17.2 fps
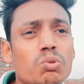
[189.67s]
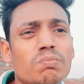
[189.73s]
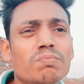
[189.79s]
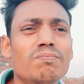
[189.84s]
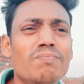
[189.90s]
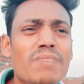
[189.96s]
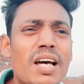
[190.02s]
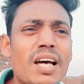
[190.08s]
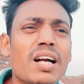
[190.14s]

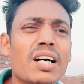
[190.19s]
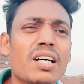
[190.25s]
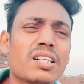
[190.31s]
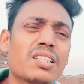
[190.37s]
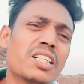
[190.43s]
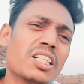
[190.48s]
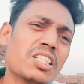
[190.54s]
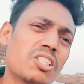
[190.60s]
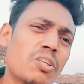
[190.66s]
मैर
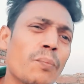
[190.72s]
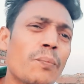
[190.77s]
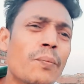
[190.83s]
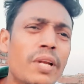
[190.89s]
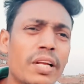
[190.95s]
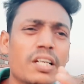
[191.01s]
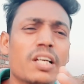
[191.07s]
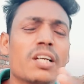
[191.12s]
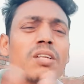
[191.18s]
आर्टिस्ट
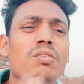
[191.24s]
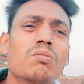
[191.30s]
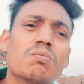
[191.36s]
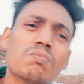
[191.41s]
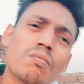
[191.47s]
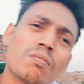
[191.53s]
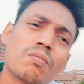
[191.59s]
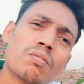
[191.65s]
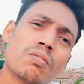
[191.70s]
मिल के
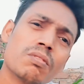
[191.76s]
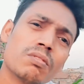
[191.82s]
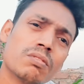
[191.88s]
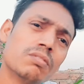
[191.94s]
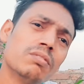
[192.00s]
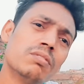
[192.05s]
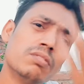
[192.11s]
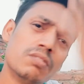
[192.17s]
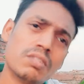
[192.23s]

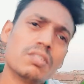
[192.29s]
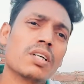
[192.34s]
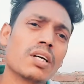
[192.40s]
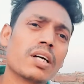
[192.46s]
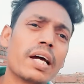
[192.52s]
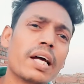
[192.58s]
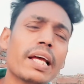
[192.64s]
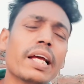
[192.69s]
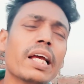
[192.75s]

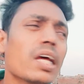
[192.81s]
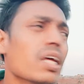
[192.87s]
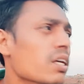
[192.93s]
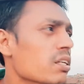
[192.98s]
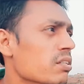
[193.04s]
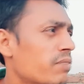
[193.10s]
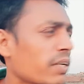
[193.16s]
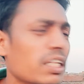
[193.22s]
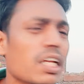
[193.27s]
करेंगे
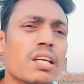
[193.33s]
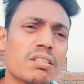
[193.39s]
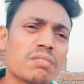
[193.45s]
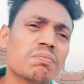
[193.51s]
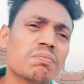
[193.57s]
फतेह